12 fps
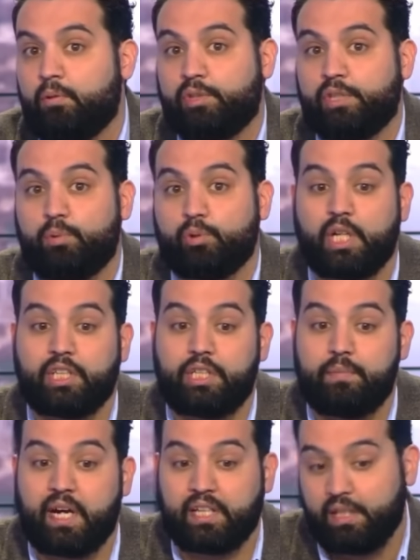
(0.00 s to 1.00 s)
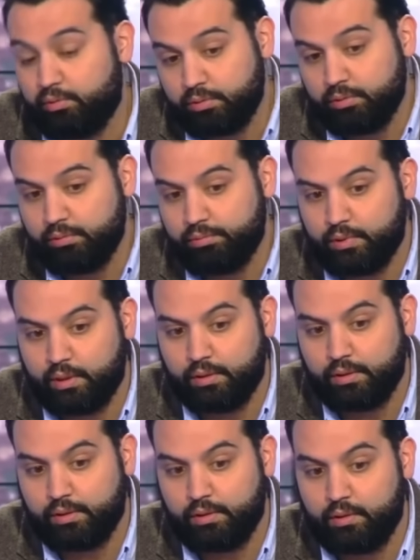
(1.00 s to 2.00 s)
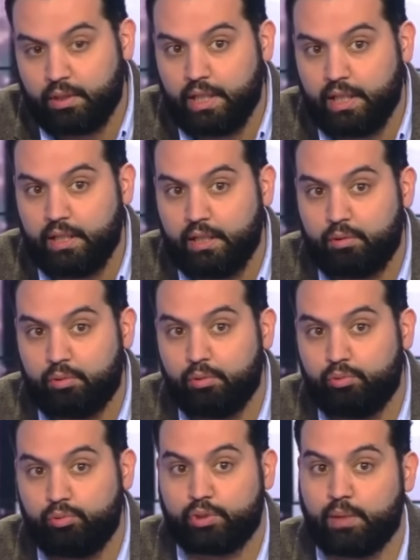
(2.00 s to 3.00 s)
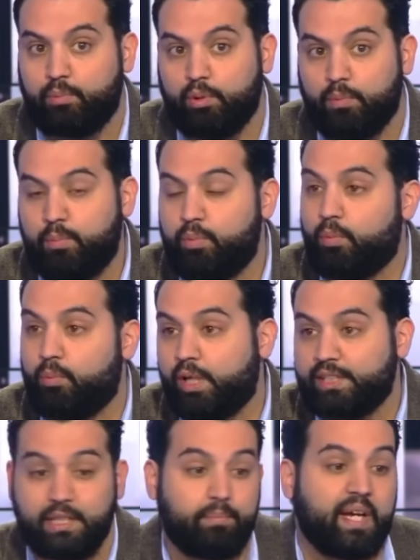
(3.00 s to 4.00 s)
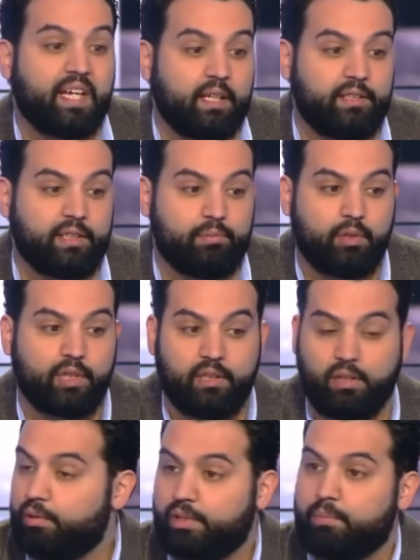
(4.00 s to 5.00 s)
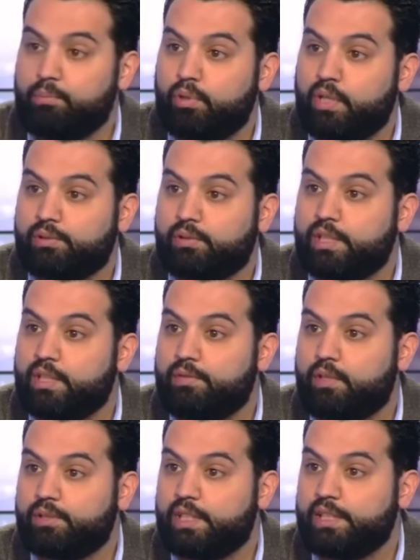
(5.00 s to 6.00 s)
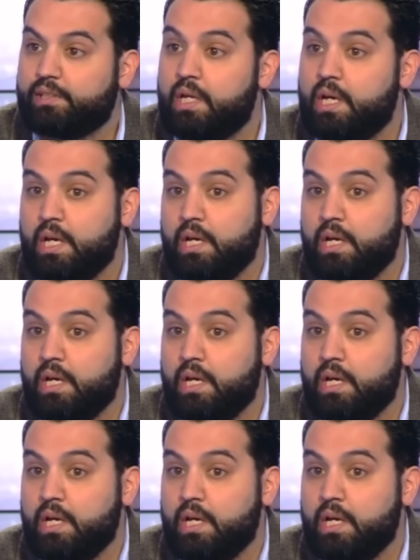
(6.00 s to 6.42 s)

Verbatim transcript: Donc c'est pour ça que j'ai marqué le coup euh, et que tout simplement pour moi c'est pas Éric Zemmour qui donne le tempo de la société française.